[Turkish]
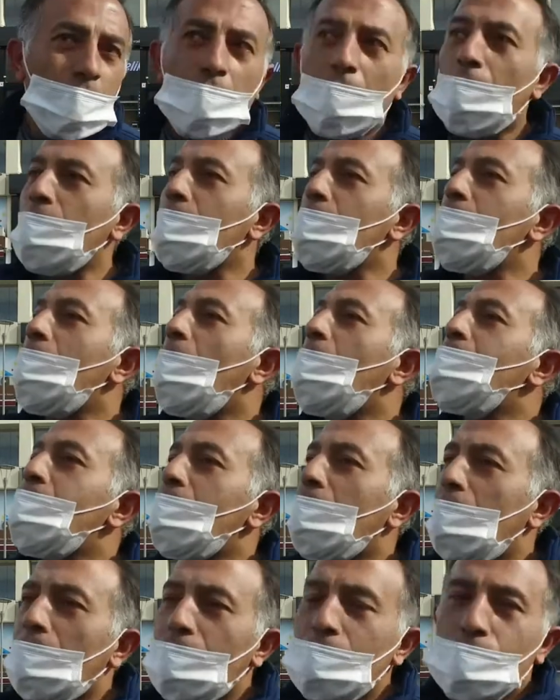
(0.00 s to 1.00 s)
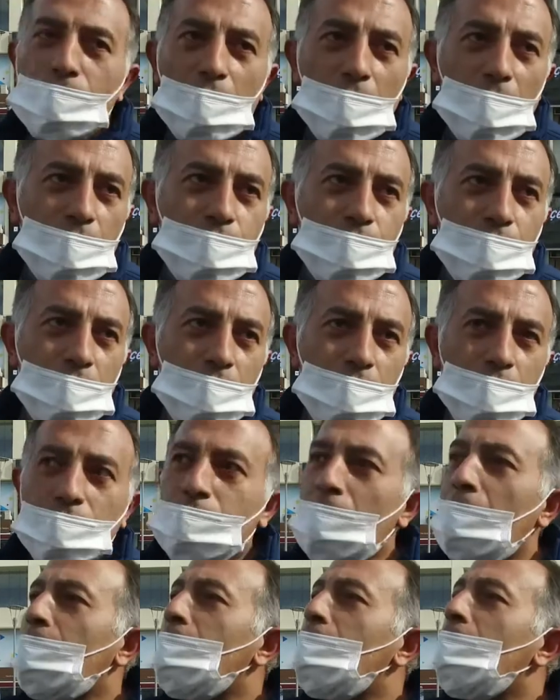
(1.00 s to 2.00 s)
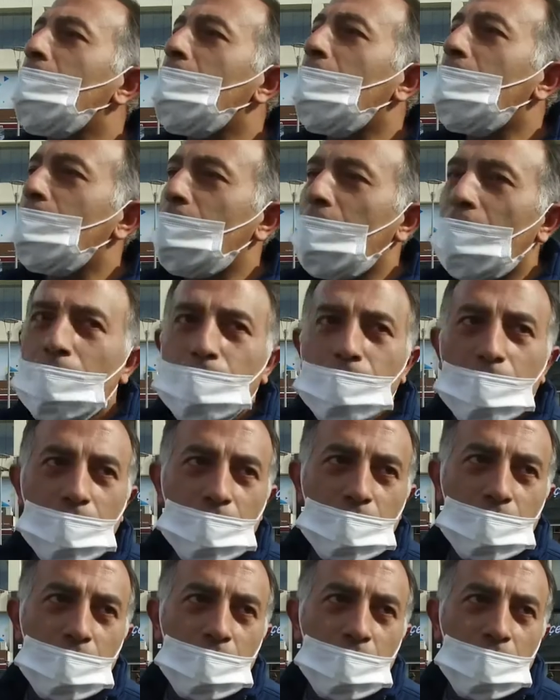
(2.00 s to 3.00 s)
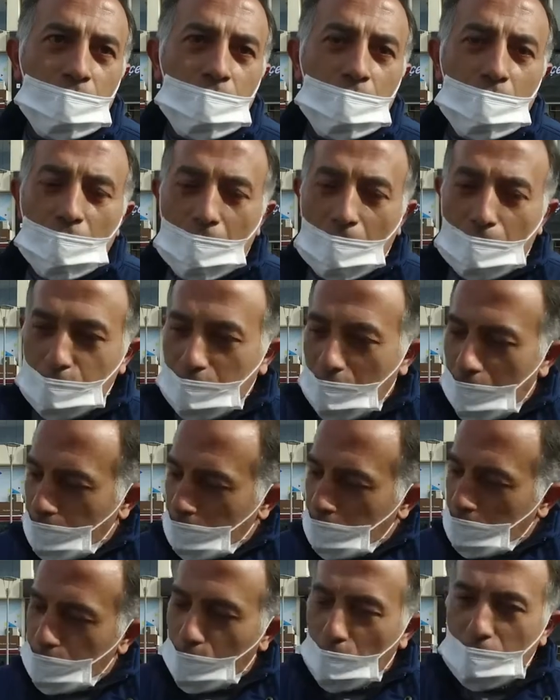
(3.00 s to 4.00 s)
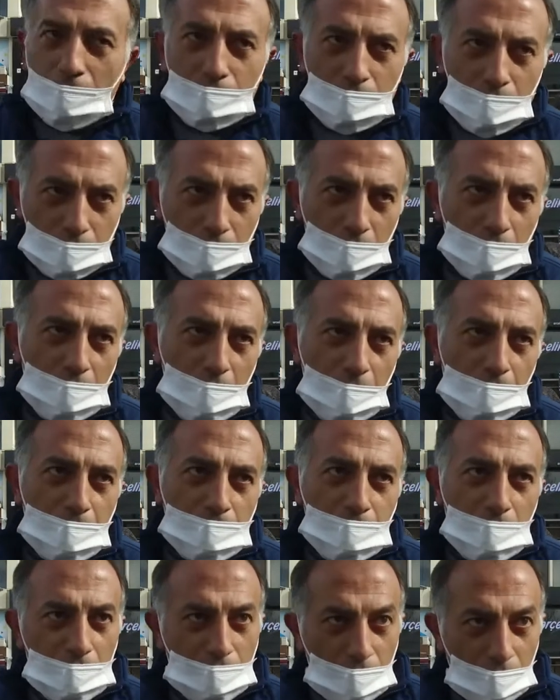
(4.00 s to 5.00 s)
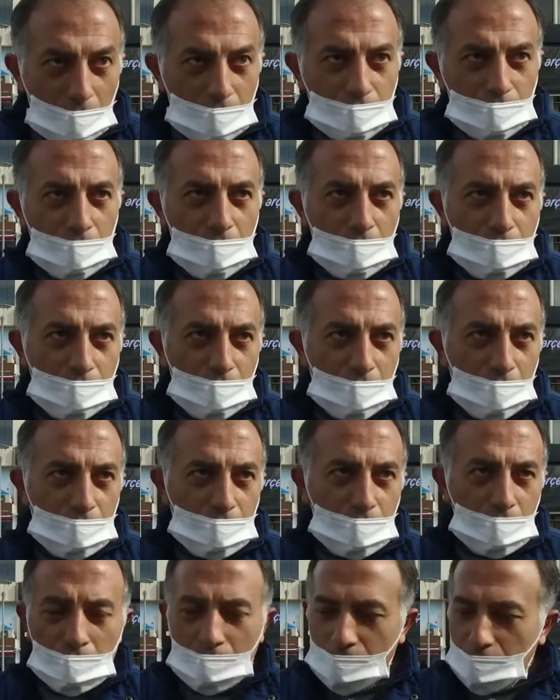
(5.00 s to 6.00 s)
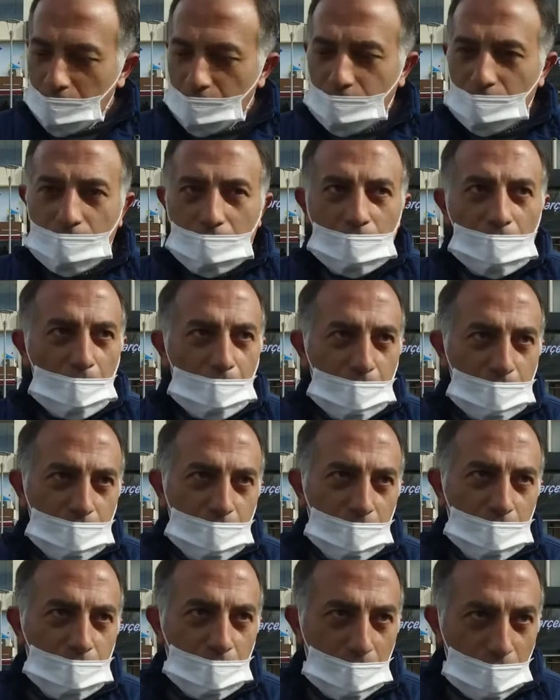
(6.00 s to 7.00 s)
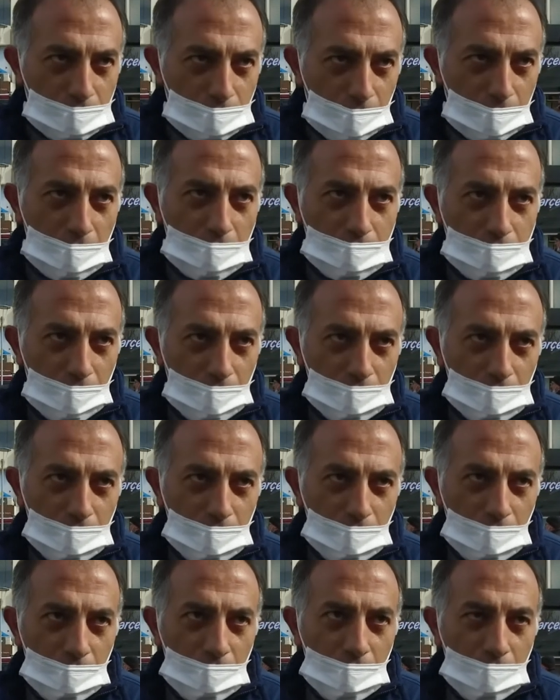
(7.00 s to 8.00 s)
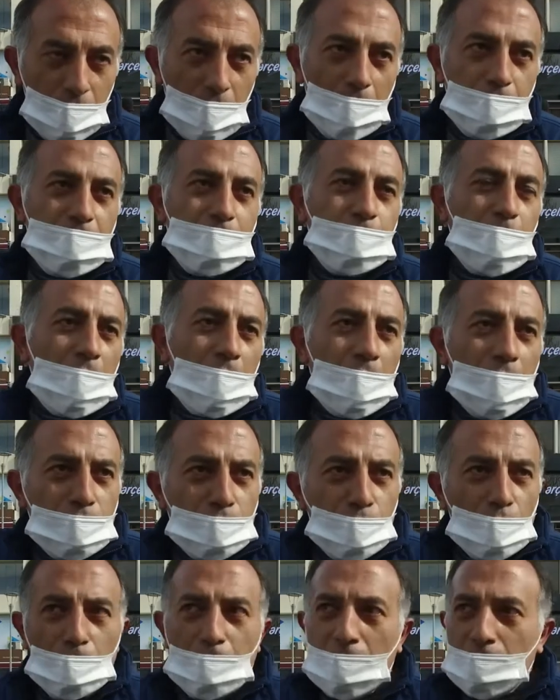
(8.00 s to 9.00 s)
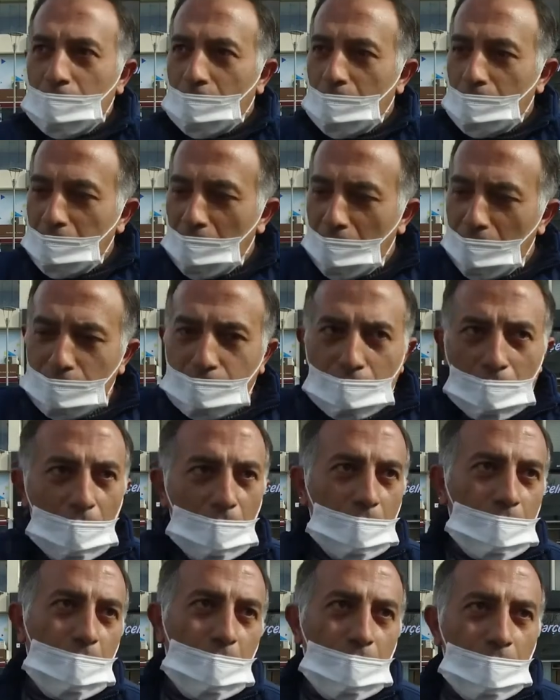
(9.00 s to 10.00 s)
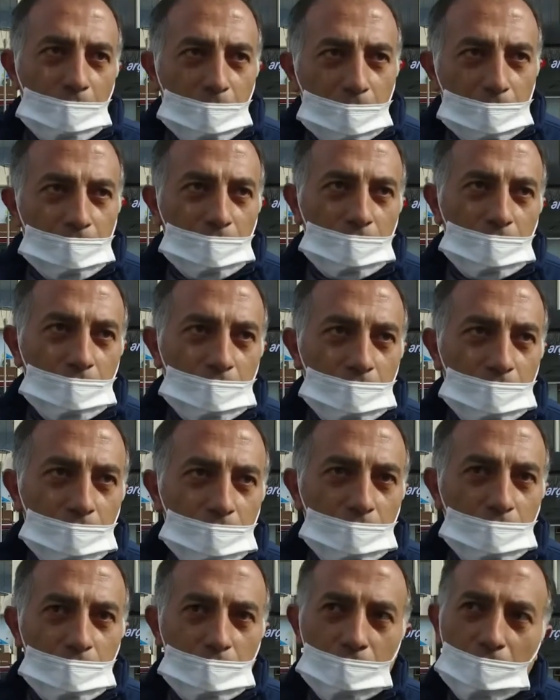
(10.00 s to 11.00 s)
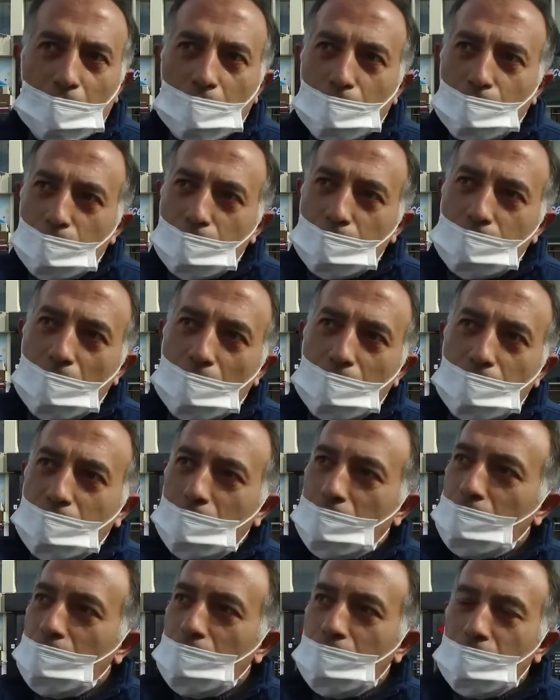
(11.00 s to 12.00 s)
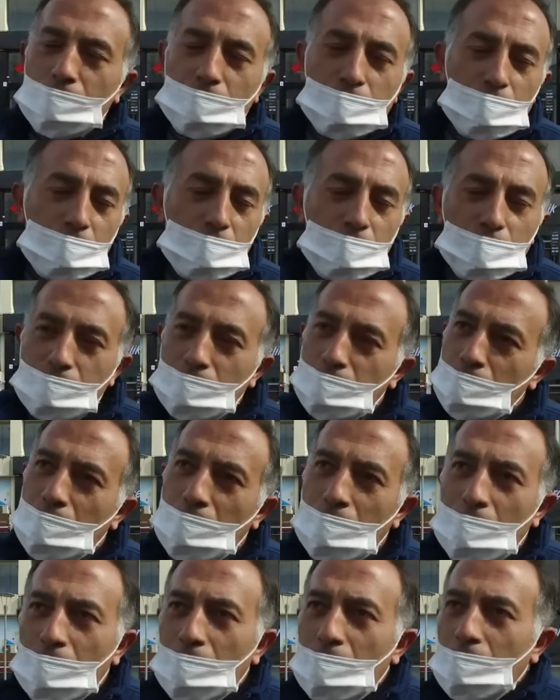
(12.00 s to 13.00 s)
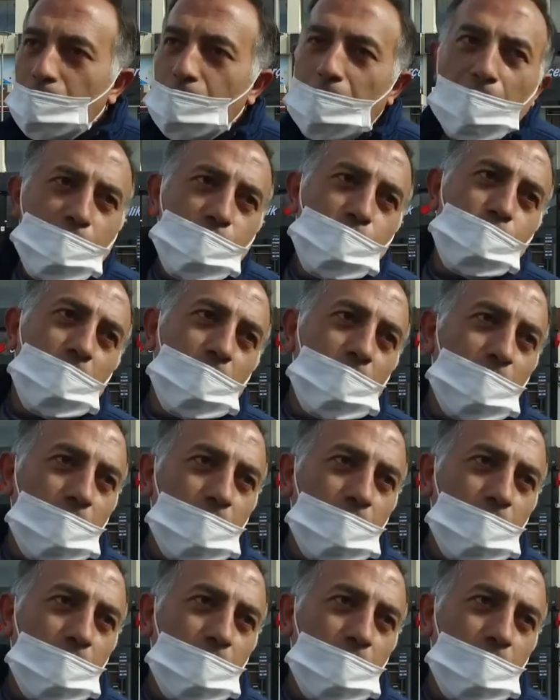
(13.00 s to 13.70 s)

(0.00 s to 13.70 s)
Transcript: hangisi hepsine git sor aç. Zengin adam var mı? Ha bu devirde dolandırıcılık yapacaksın ki kazanacaksın. Hırsızlık yapacaksın ki kazanacaksın. E biz bankacı olmadık ki milleti araklamadık. Yani bunu sen e, ben istiyorum